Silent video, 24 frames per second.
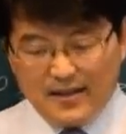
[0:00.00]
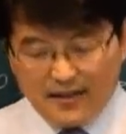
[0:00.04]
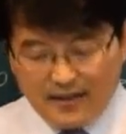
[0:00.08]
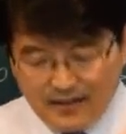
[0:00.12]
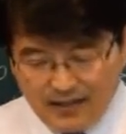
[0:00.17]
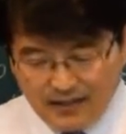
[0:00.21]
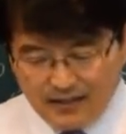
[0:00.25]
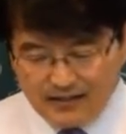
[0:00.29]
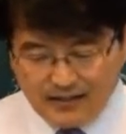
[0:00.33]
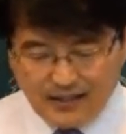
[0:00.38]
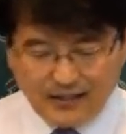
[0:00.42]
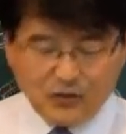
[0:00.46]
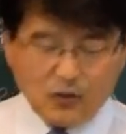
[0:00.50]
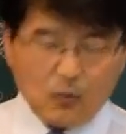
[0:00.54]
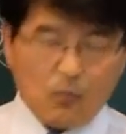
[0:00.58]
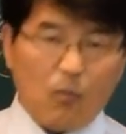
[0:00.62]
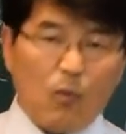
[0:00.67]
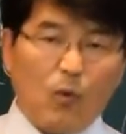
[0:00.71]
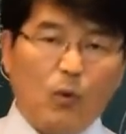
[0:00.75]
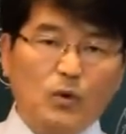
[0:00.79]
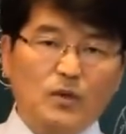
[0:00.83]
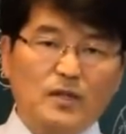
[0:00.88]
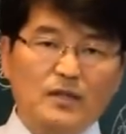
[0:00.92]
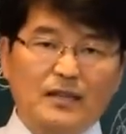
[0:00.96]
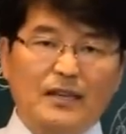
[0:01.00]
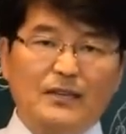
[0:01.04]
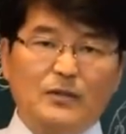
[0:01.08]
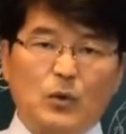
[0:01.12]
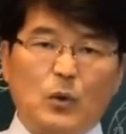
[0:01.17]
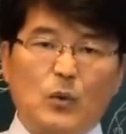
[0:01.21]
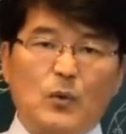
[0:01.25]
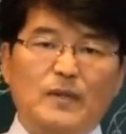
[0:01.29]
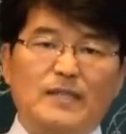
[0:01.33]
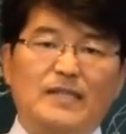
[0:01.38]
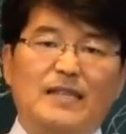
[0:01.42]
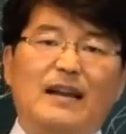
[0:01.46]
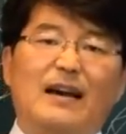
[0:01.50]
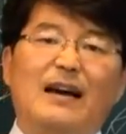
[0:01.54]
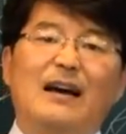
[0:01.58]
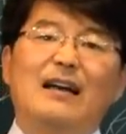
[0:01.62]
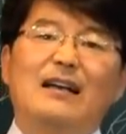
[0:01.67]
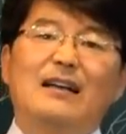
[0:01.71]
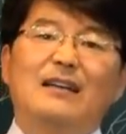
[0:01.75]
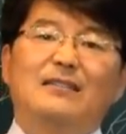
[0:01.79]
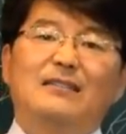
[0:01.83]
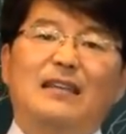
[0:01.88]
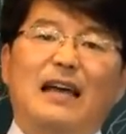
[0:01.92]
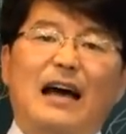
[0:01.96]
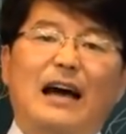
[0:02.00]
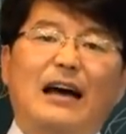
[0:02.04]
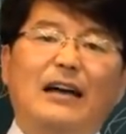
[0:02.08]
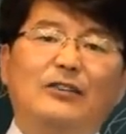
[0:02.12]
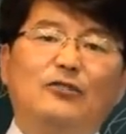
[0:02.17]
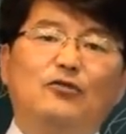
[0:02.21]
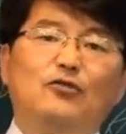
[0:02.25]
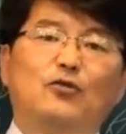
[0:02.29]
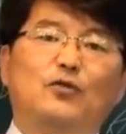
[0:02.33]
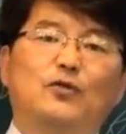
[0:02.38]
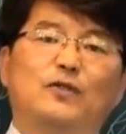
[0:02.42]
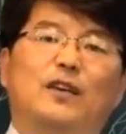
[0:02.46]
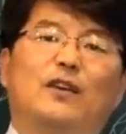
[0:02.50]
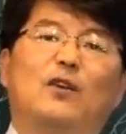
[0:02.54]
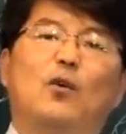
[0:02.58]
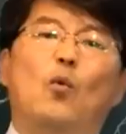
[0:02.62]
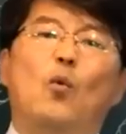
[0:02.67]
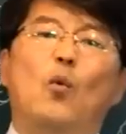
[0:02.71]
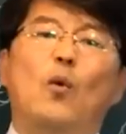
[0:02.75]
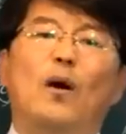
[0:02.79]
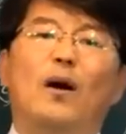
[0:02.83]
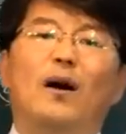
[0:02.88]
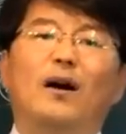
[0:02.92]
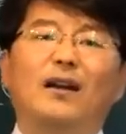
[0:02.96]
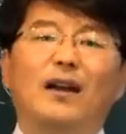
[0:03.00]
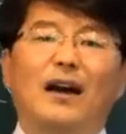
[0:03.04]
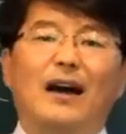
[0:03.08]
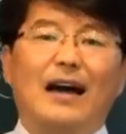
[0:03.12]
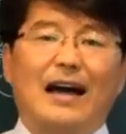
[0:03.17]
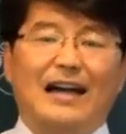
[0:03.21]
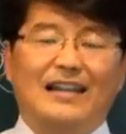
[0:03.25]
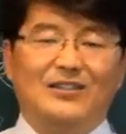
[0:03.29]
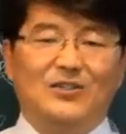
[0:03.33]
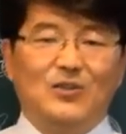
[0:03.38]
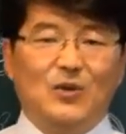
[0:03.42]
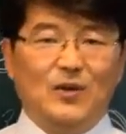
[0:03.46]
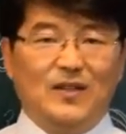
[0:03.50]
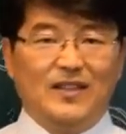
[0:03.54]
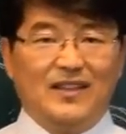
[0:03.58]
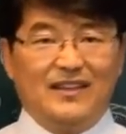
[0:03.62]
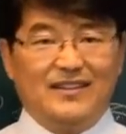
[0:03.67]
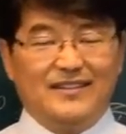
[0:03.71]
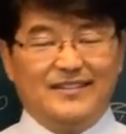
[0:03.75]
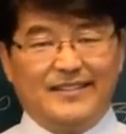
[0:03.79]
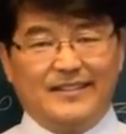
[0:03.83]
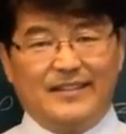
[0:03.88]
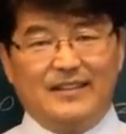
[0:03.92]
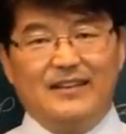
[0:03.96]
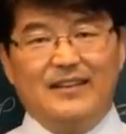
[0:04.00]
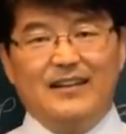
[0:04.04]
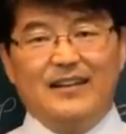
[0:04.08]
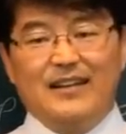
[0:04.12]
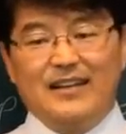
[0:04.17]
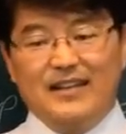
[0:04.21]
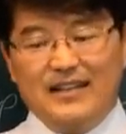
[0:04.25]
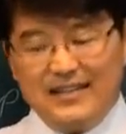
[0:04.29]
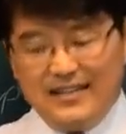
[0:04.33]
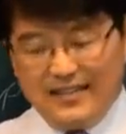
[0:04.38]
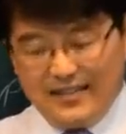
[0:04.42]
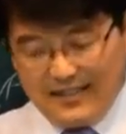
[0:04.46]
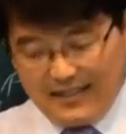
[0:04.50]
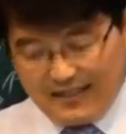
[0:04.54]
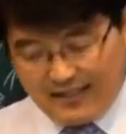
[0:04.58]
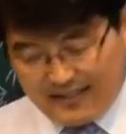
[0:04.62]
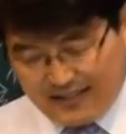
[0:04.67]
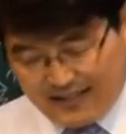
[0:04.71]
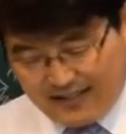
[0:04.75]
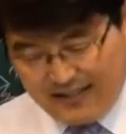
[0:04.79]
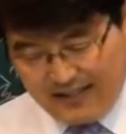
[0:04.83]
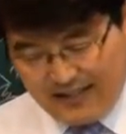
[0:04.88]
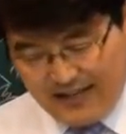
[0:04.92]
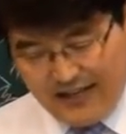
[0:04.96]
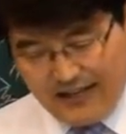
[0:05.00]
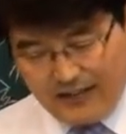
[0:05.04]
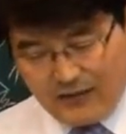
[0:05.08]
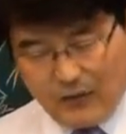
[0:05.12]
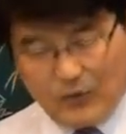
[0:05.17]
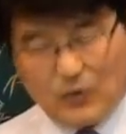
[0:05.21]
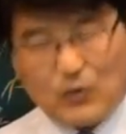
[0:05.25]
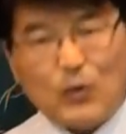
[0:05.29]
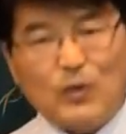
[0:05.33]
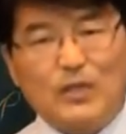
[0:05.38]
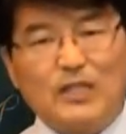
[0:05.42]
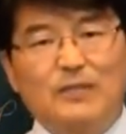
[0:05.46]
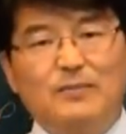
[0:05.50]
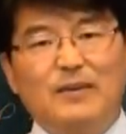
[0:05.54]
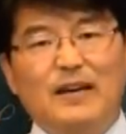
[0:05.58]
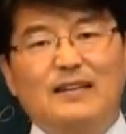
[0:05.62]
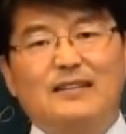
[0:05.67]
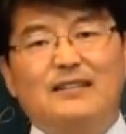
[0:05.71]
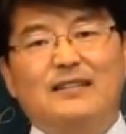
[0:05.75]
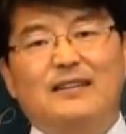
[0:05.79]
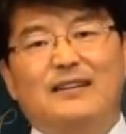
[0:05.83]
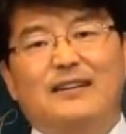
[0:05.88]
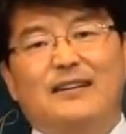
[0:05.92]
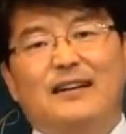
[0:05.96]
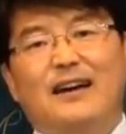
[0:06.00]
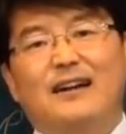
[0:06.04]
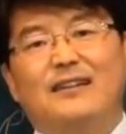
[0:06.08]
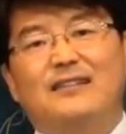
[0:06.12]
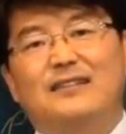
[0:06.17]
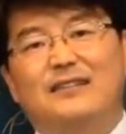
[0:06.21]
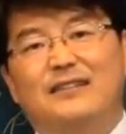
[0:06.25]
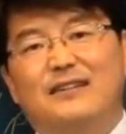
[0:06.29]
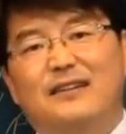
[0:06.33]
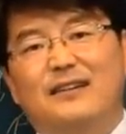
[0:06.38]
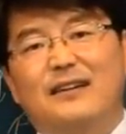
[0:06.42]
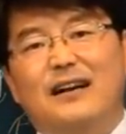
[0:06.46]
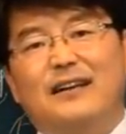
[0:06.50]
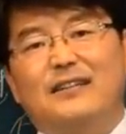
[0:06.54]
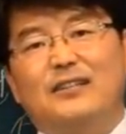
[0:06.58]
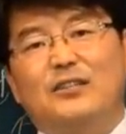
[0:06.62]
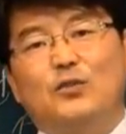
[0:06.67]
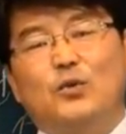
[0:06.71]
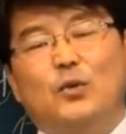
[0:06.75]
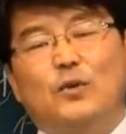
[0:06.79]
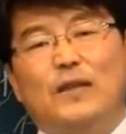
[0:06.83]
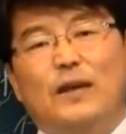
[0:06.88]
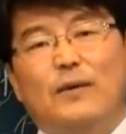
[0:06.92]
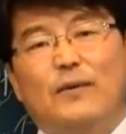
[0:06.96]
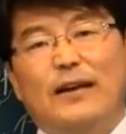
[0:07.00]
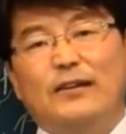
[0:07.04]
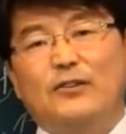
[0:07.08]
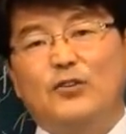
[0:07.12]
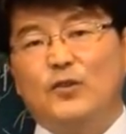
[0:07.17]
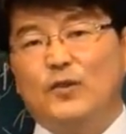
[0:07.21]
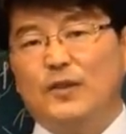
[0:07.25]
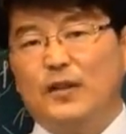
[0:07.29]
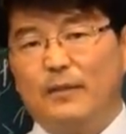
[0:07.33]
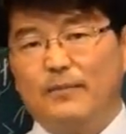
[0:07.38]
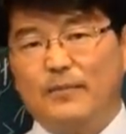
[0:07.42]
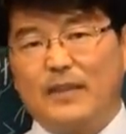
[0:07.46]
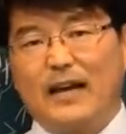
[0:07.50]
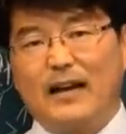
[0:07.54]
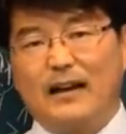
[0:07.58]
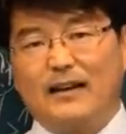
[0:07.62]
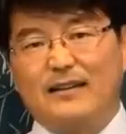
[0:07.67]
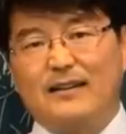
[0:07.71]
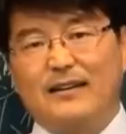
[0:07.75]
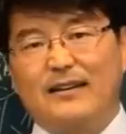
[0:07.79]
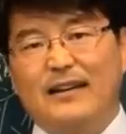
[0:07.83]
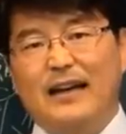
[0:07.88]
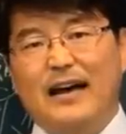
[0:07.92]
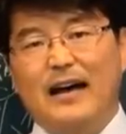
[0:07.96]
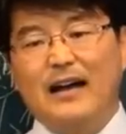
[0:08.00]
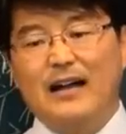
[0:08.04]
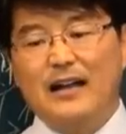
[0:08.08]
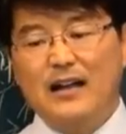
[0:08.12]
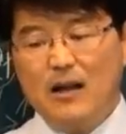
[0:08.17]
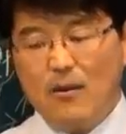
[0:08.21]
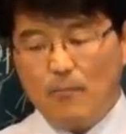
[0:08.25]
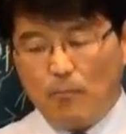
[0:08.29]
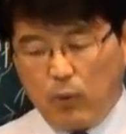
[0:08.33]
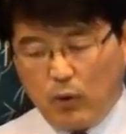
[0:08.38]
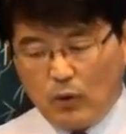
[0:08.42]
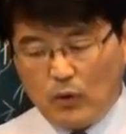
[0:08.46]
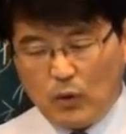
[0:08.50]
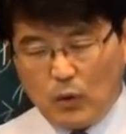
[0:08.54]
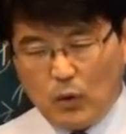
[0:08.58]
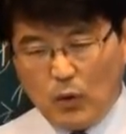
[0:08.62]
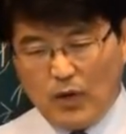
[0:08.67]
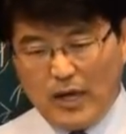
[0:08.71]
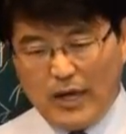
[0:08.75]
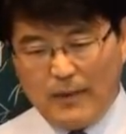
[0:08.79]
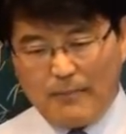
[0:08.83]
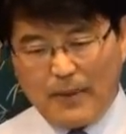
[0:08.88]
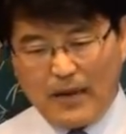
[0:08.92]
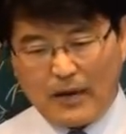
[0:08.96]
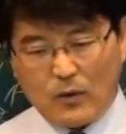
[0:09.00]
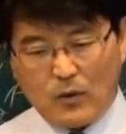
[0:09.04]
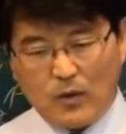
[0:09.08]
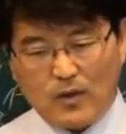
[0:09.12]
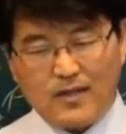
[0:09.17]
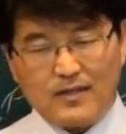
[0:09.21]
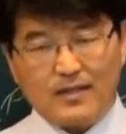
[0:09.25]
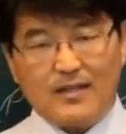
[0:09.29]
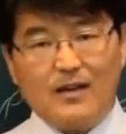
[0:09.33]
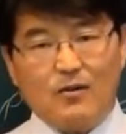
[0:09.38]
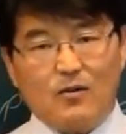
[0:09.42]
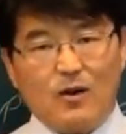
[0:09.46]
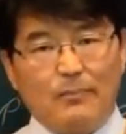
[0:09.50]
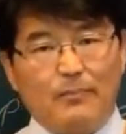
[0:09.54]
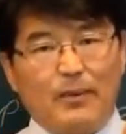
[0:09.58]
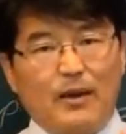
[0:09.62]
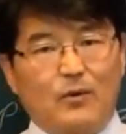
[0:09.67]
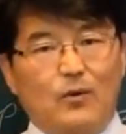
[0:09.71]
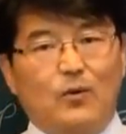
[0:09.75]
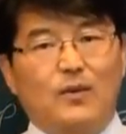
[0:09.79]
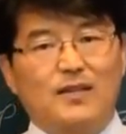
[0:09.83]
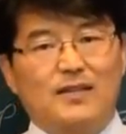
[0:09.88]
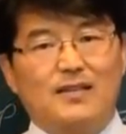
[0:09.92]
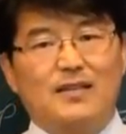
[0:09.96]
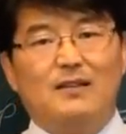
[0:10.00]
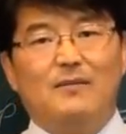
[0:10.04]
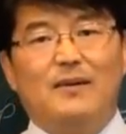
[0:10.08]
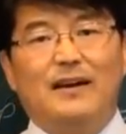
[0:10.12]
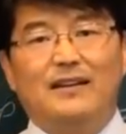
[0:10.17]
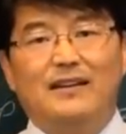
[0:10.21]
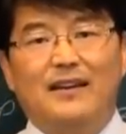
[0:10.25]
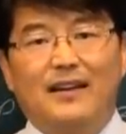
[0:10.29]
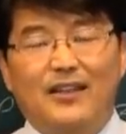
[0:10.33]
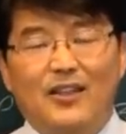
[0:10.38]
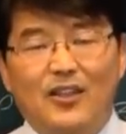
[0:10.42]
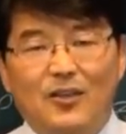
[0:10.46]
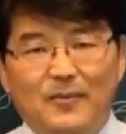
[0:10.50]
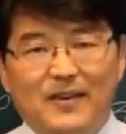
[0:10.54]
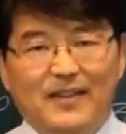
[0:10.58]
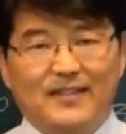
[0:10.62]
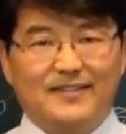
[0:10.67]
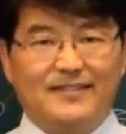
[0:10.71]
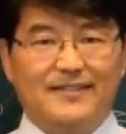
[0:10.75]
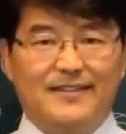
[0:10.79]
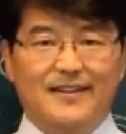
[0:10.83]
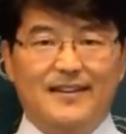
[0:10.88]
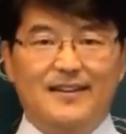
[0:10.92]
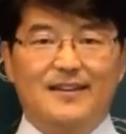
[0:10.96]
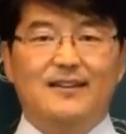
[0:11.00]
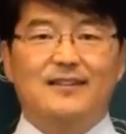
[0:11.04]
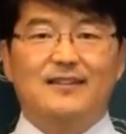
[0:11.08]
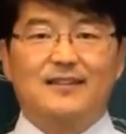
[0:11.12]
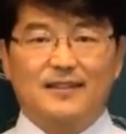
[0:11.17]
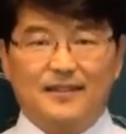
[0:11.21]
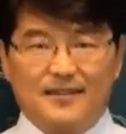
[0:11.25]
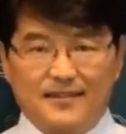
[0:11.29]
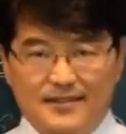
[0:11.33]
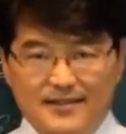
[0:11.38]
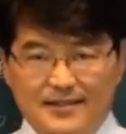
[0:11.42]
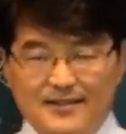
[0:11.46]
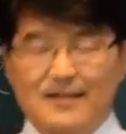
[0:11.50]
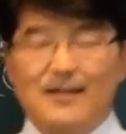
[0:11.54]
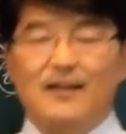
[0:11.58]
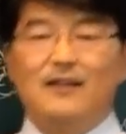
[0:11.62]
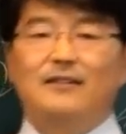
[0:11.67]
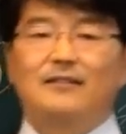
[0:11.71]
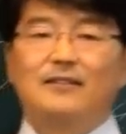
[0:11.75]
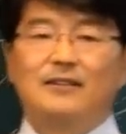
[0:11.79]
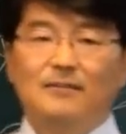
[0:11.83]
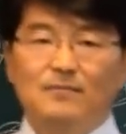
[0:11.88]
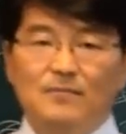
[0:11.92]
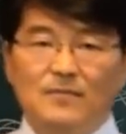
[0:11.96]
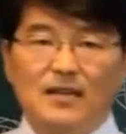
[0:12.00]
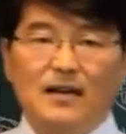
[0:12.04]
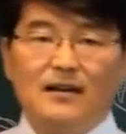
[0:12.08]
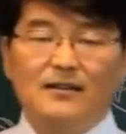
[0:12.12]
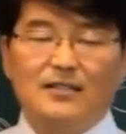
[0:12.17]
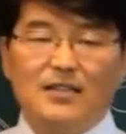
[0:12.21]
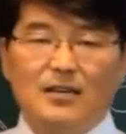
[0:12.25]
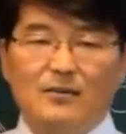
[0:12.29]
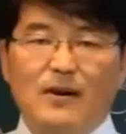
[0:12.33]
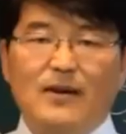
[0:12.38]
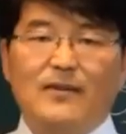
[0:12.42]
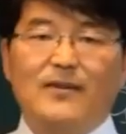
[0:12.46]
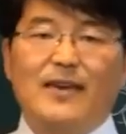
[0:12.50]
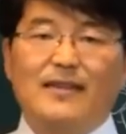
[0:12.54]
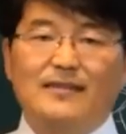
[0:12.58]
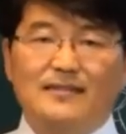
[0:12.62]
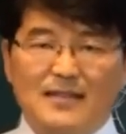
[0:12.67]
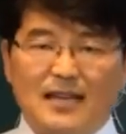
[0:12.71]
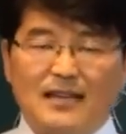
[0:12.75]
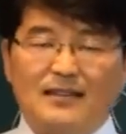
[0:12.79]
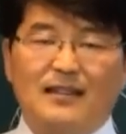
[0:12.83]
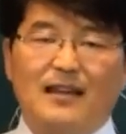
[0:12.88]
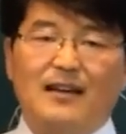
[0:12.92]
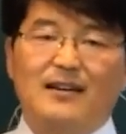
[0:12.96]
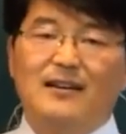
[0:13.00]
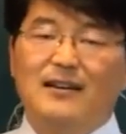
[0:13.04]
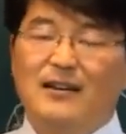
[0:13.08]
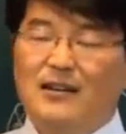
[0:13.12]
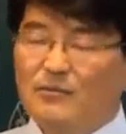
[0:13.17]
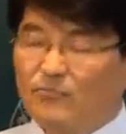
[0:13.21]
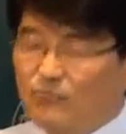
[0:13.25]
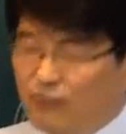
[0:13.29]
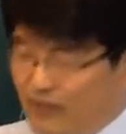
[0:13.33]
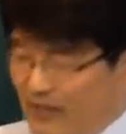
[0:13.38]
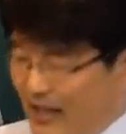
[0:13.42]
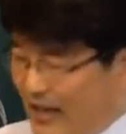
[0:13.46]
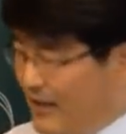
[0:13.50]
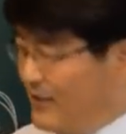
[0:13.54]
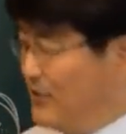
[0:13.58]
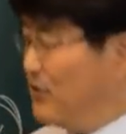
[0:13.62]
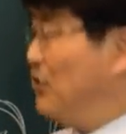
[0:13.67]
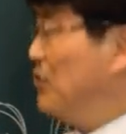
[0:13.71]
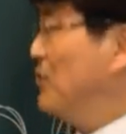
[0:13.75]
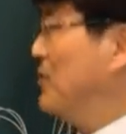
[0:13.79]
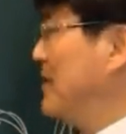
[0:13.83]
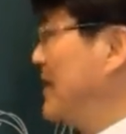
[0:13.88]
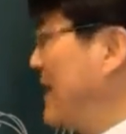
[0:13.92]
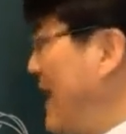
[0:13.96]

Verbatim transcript: 그렇다고 해서 모든 게 좋은 것이라 사주 구성이 워낙 안 좋을 때는 그래도 좋지만 그러나 그것까지 좋다고 할 수는 없다. 그러나 보통의 백호대살과 백호대살을 만나게 되면 그것은 금상첨화 괜찮다. 불행 중